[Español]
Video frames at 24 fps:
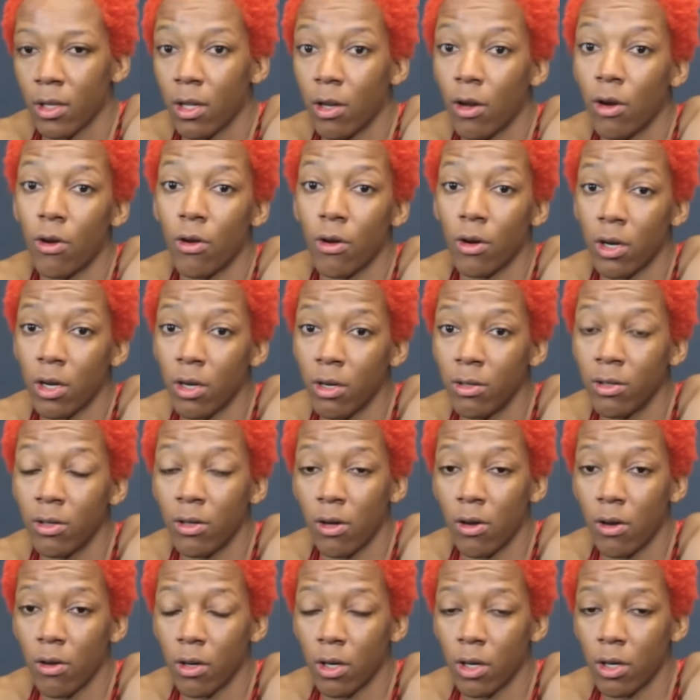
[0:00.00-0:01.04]
acerca
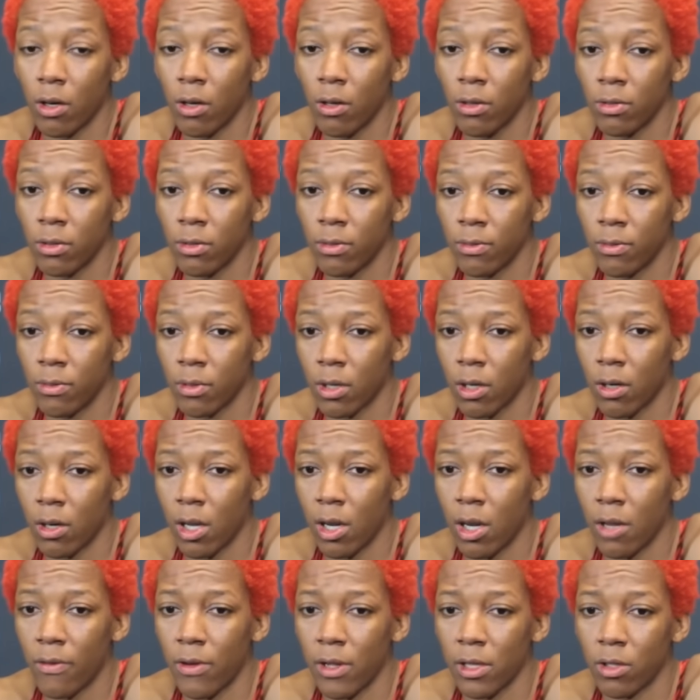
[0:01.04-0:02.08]
de todo lo
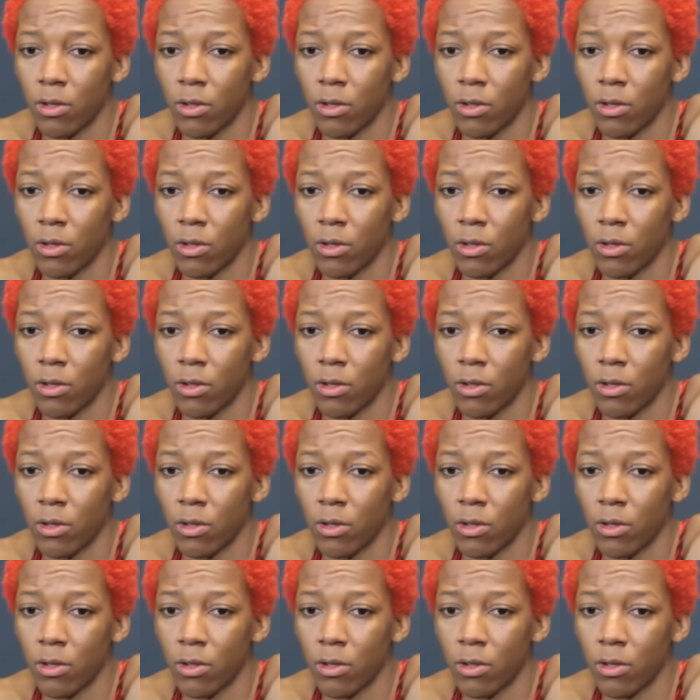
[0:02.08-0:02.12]
sucedido,